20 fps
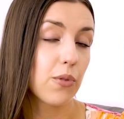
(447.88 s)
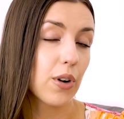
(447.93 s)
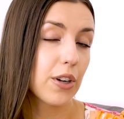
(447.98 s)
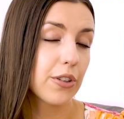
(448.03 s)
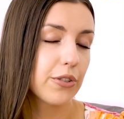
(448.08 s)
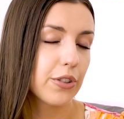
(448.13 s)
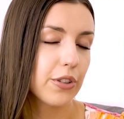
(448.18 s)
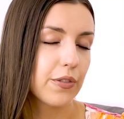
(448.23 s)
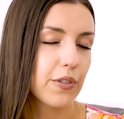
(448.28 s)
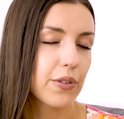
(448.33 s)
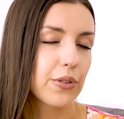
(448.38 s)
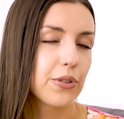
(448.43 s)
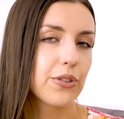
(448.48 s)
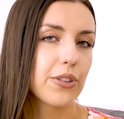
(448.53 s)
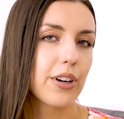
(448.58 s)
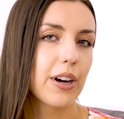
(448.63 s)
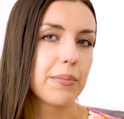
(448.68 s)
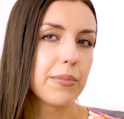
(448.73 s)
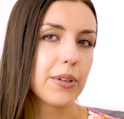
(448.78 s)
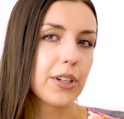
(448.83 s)

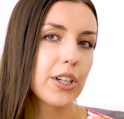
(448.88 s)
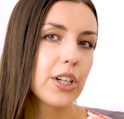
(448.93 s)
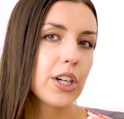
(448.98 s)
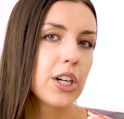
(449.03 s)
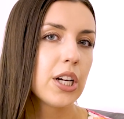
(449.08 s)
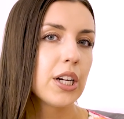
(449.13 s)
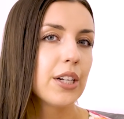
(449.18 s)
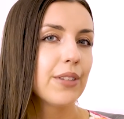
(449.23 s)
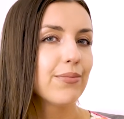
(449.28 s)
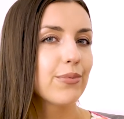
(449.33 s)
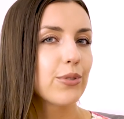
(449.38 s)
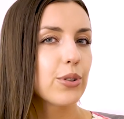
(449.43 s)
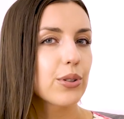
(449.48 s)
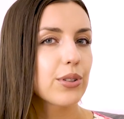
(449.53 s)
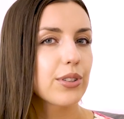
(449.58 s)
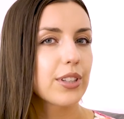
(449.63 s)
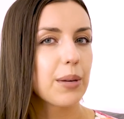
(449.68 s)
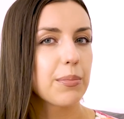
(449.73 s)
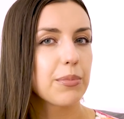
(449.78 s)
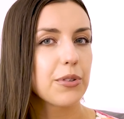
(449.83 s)
właściwościami,
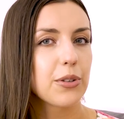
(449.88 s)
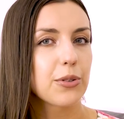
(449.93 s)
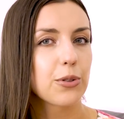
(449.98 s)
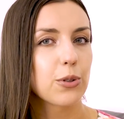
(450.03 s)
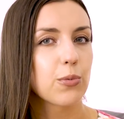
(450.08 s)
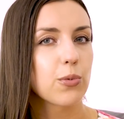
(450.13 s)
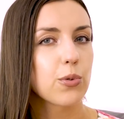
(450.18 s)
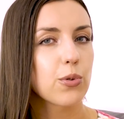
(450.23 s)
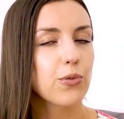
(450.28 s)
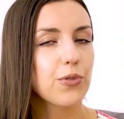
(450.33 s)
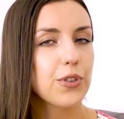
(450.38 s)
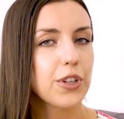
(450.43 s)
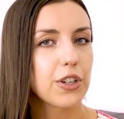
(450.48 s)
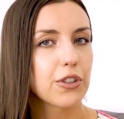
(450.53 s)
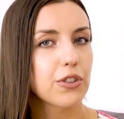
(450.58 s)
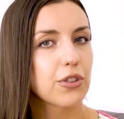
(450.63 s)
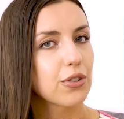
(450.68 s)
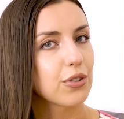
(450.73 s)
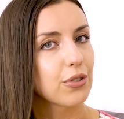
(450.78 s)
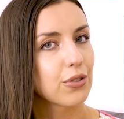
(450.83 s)
dostępne są
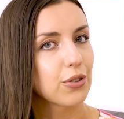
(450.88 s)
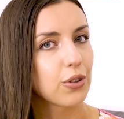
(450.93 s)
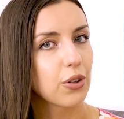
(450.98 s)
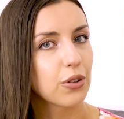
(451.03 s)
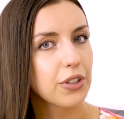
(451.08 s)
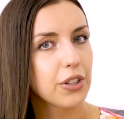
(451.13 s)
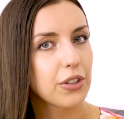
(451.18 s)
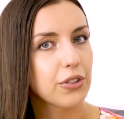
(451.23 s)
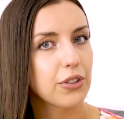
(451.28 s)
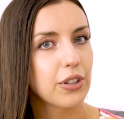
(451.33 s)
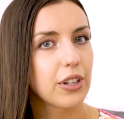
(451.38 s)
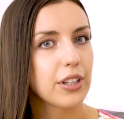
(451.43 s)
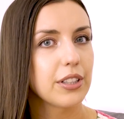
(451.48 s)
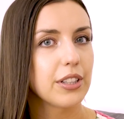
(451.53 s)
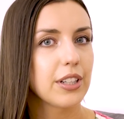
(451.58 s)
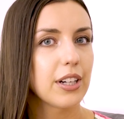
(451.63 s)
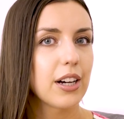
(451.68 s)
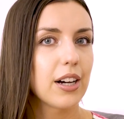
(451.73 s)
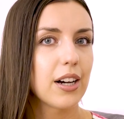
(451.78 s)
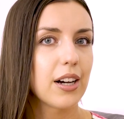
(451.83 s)
również
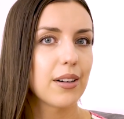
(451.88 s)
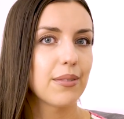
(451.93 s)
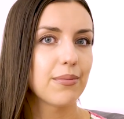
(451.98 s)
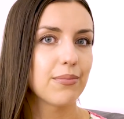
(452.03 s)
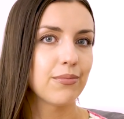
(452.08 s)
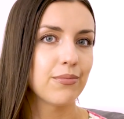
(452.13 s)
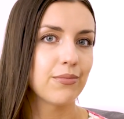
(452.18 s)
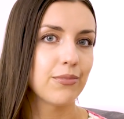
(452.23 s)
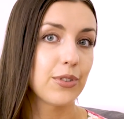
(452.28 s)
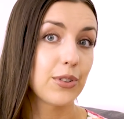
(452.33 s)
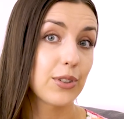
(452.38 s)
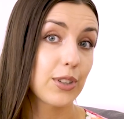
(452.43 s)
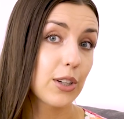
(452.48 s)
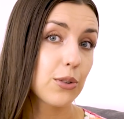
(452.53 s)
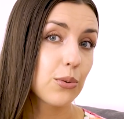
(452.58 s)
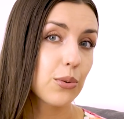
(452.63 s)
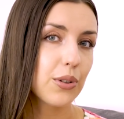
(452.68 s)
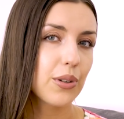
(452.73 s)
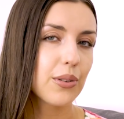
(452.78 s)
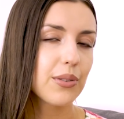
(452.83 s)
doniesienia mm,
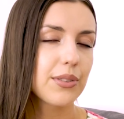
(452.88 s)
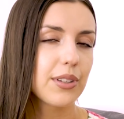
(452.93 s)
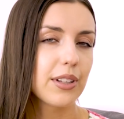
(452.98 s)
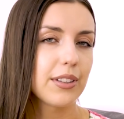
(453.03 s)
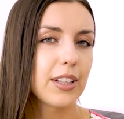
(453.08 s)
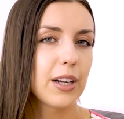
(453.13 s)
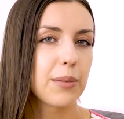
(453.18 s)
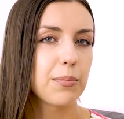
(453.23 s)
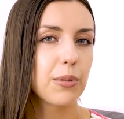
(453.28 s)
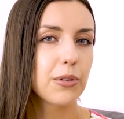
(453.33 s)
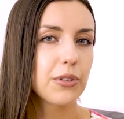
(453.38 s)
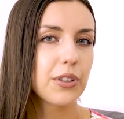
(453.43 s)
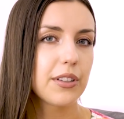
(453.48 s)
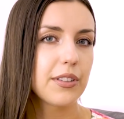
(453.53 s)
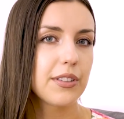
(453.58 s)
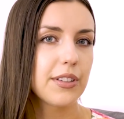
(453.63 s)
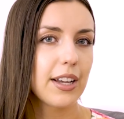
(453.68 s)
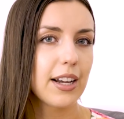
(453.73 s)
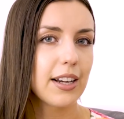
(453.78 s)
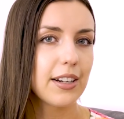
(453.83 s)
wskazujące na
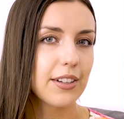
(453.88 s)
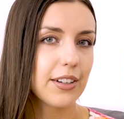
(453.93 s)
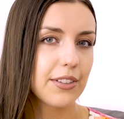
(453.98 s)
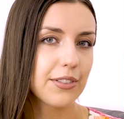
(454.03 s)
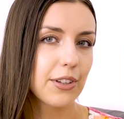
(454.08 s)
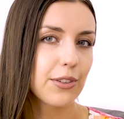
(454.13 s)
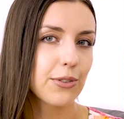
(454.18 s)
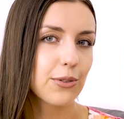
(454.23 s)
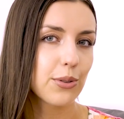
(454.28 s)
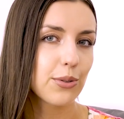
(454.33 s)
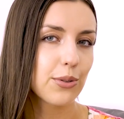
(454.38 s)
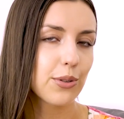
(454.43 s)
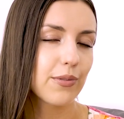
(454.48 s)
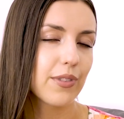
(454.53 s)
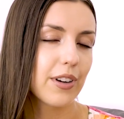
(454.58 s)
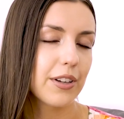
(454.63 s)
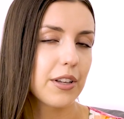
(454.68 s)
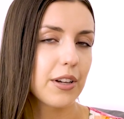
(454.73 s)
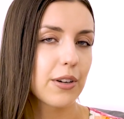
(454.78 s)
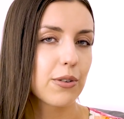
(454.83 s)
potencjalne
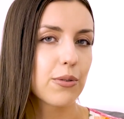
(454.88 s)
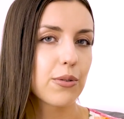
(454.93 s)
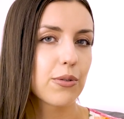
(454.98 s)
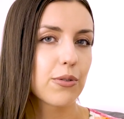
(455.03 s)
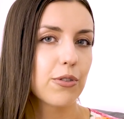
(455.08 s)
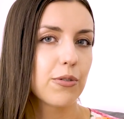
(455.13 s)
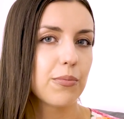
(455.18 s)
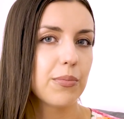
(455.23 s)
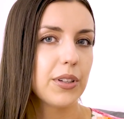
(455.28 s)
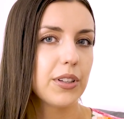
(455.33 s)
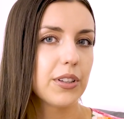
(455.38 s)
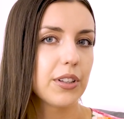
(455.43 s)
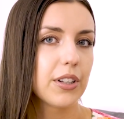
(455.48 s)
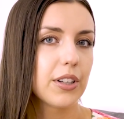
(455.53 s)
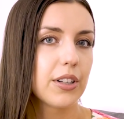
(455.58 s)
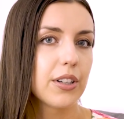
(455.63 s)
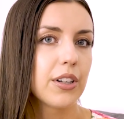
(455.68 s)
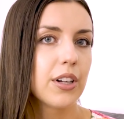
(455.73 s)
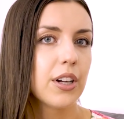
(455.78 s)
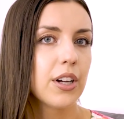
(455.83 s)
zastosowanie
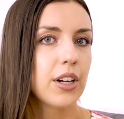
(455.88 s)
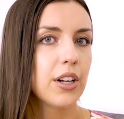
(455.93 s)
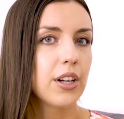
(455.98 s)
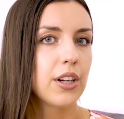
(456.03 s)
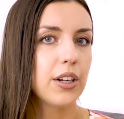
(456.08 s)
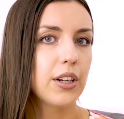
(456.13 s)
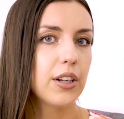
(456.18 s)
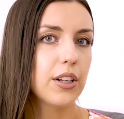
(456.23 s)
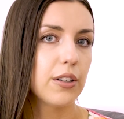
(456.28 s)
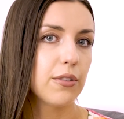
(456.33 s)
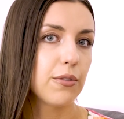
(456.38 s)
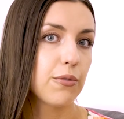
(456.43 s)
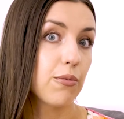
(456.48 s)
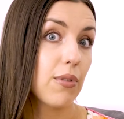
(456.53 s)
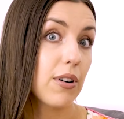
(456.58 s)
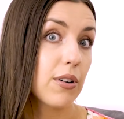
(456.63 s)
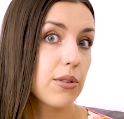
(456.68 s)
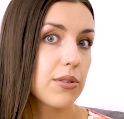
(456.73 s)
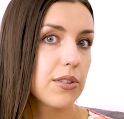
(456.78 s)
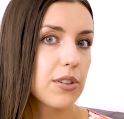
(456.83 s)
kurkuminy e, w
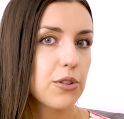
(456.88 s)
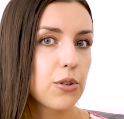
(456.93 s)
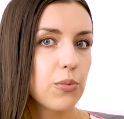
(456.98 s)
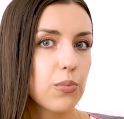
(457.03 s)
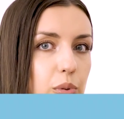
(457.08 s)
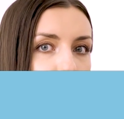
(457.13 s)
łagodzeniu